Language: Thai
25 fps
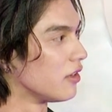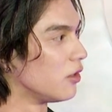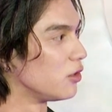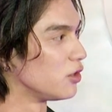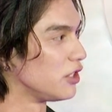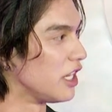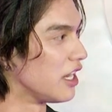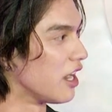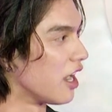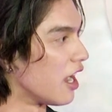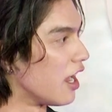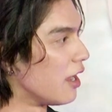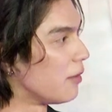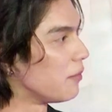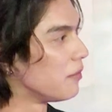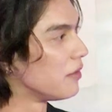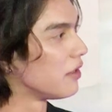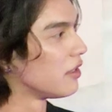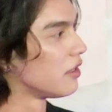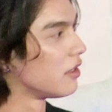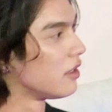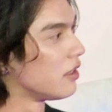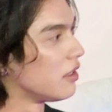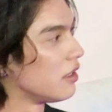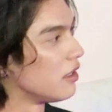จริงเหรอครับ
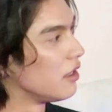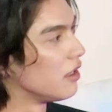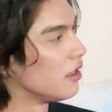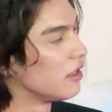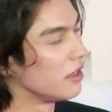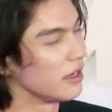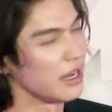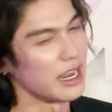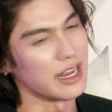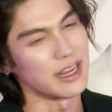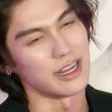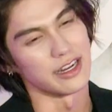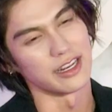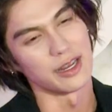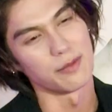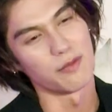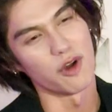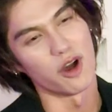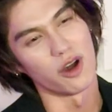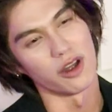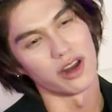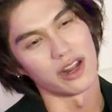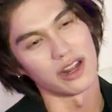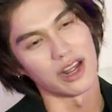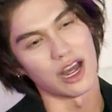เนี่ยอย่างที่บอ
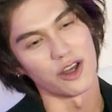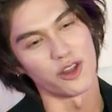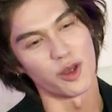กเขา